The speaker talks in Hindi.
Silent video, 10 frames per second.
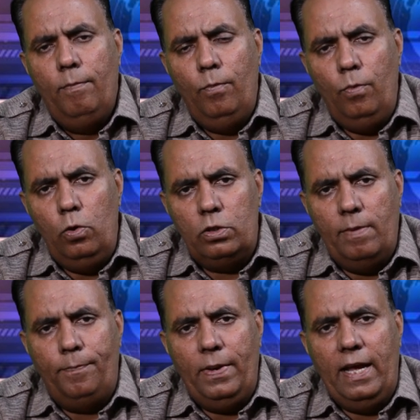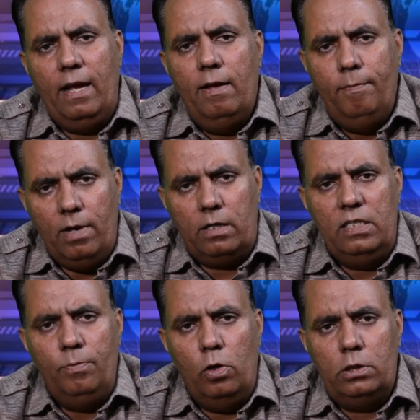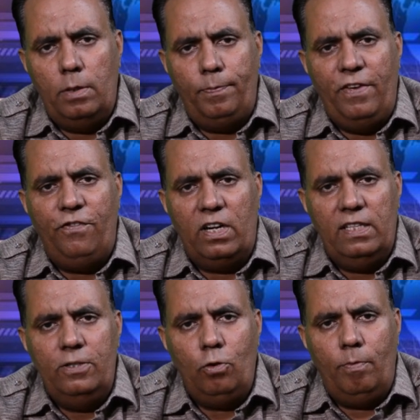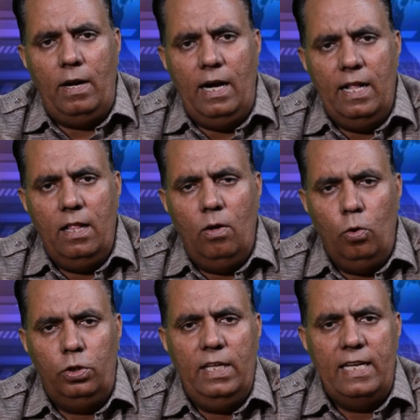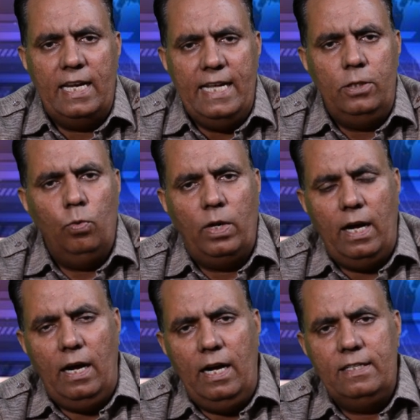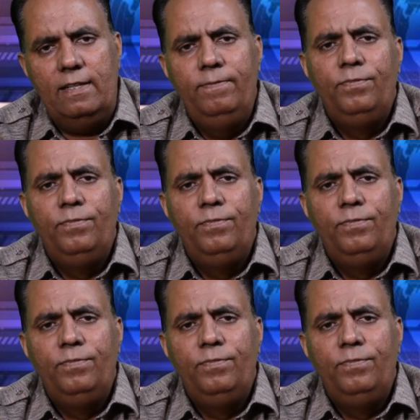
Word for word: मुलम पे मरकज़ी मुलम पे फ़र्द जुर्म आयद होती है या नहीं चूँकि आज